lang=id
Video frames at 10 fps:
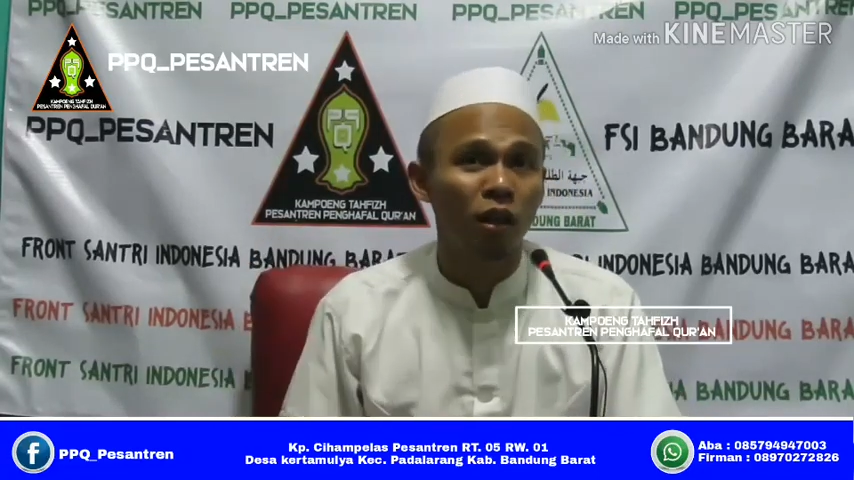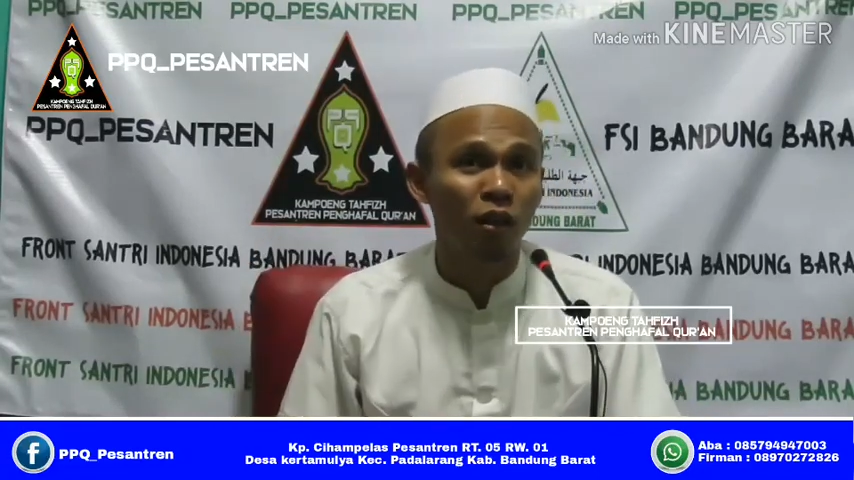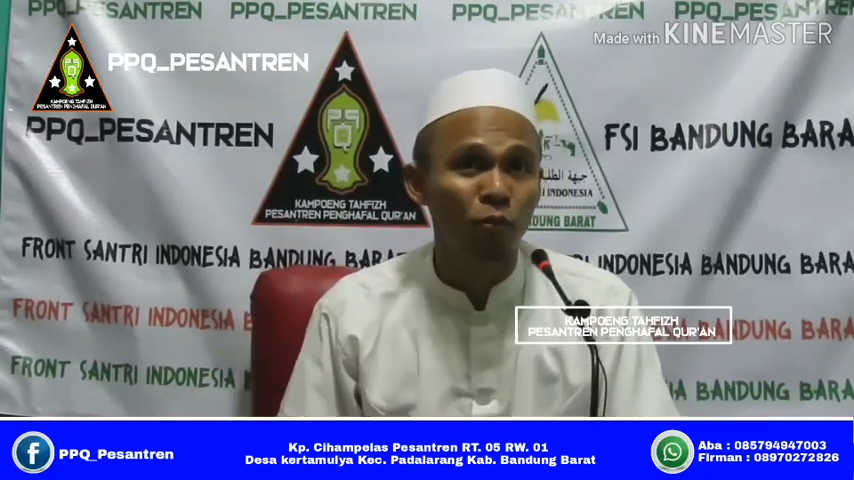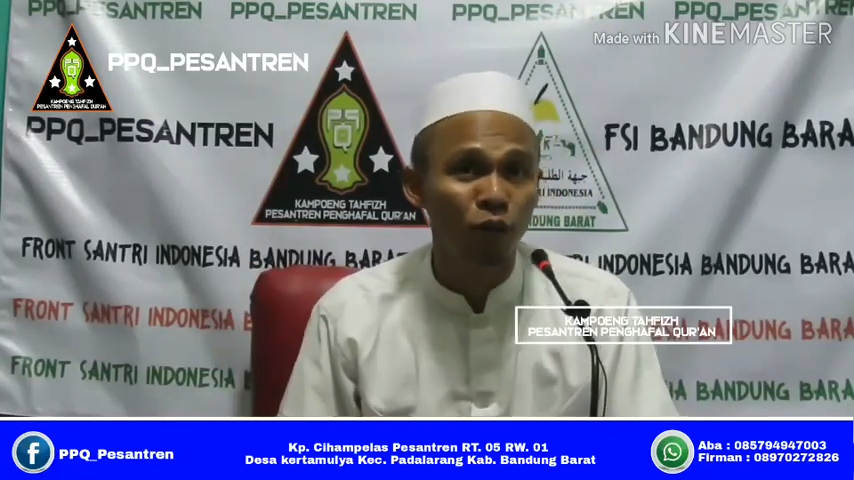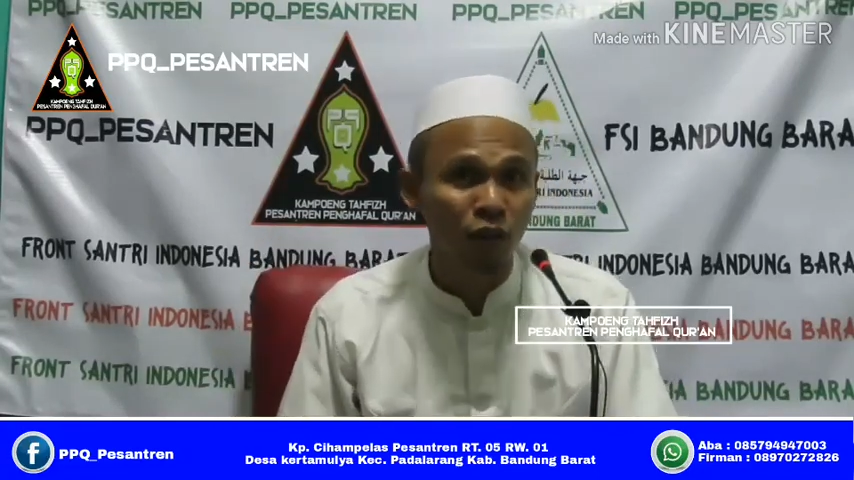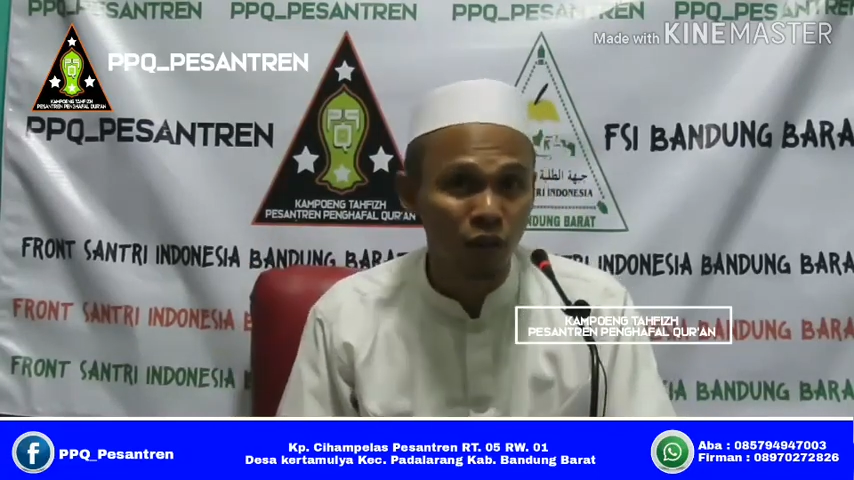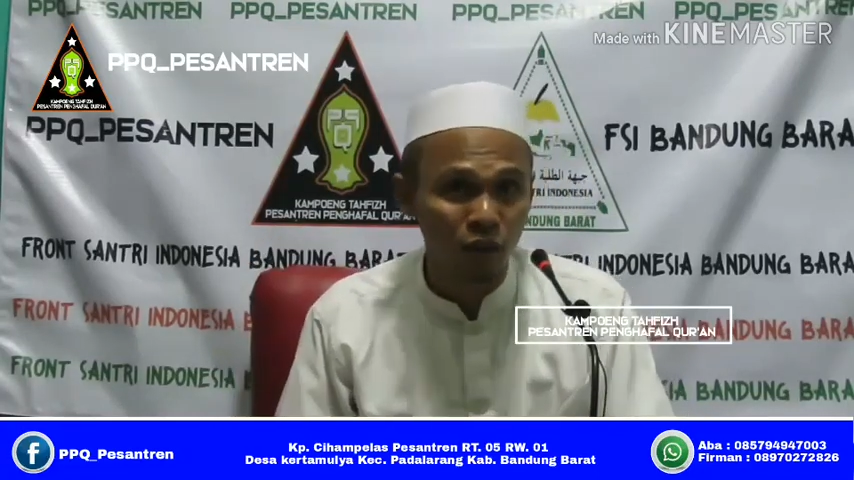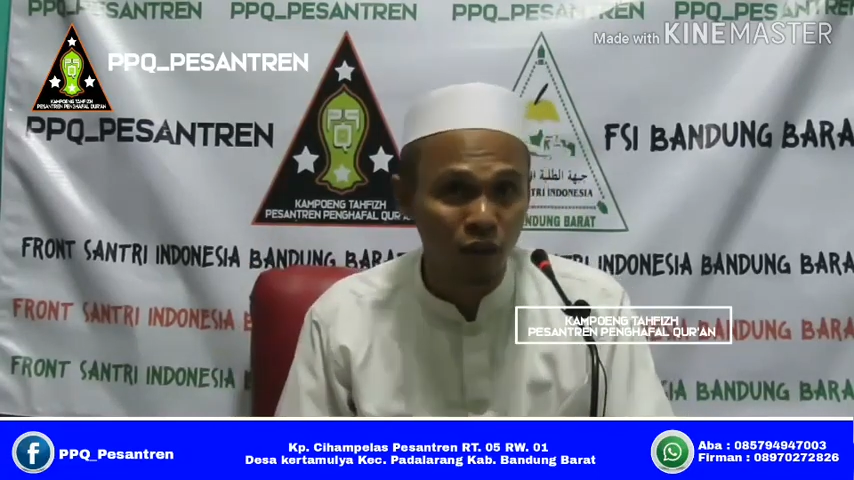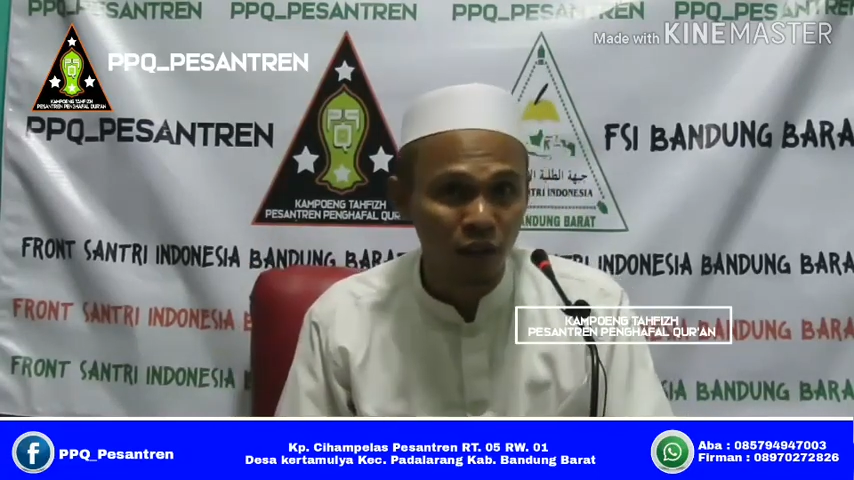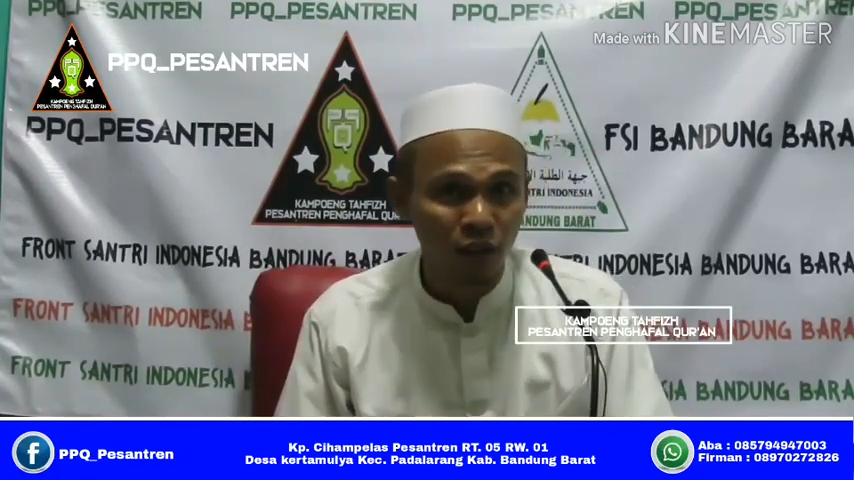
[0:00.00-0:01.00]
oleh Allah
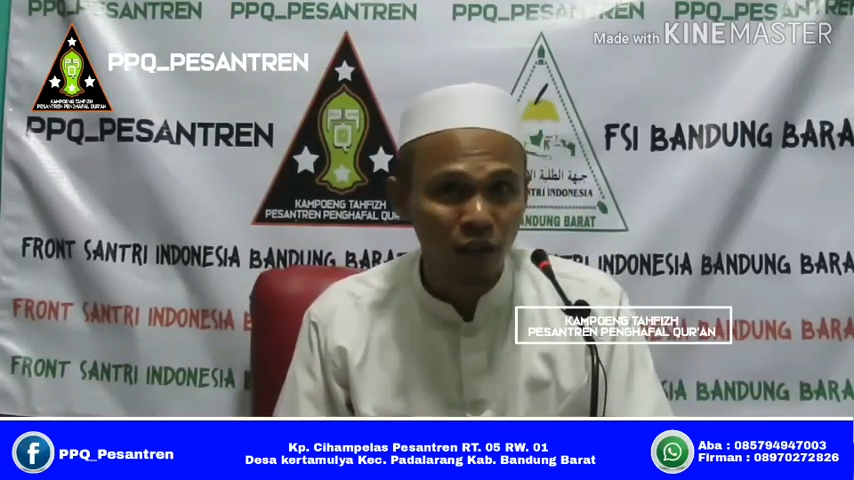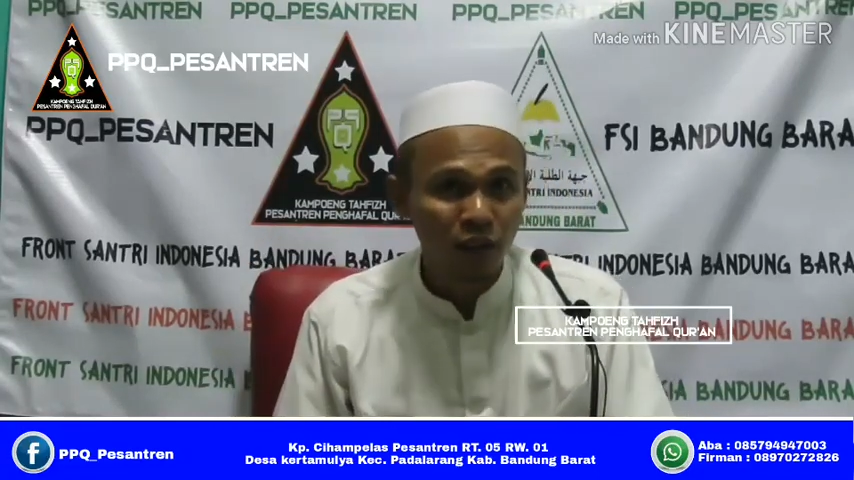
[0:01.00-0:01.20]
mundur.